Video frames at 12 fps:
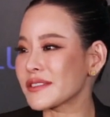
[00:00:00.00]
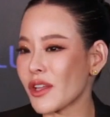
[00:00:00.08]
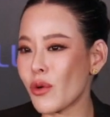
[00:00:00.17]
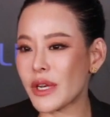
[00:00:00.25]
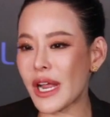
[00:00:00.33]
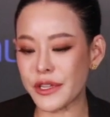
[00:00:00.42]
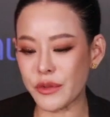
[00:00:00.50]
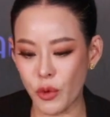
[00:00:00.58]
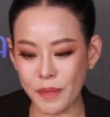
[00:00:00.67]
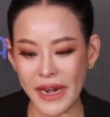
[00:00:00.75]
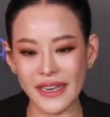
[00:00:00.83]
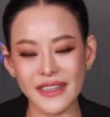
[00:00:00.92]
ต้องถ้าสมม
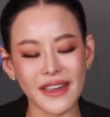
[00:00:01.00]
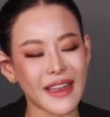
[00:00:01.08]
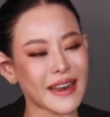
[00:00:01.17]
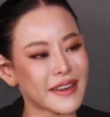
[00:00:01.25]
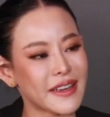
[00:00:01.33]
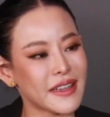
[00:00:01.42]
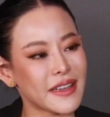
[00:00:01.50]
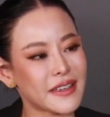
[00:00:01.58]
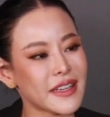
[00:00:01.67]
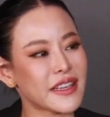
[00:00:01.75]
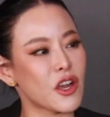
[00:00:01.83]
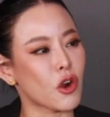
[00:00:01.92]
ติเป็นเรื่องอะไรที่
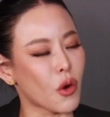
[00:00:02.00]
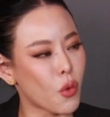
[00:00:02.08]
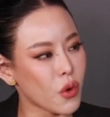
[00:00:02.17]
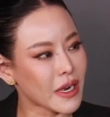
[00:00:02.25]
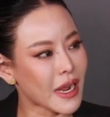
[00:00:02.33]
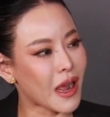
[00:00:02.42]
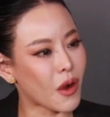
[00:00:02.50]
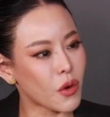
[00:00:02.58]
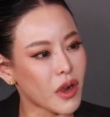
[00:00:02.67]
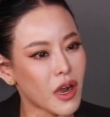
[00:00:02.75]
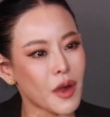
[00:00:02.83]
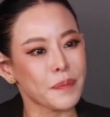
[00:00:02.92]
ที่เกี่ยวกับคุณเขา
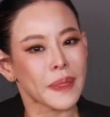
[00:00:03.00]
ก็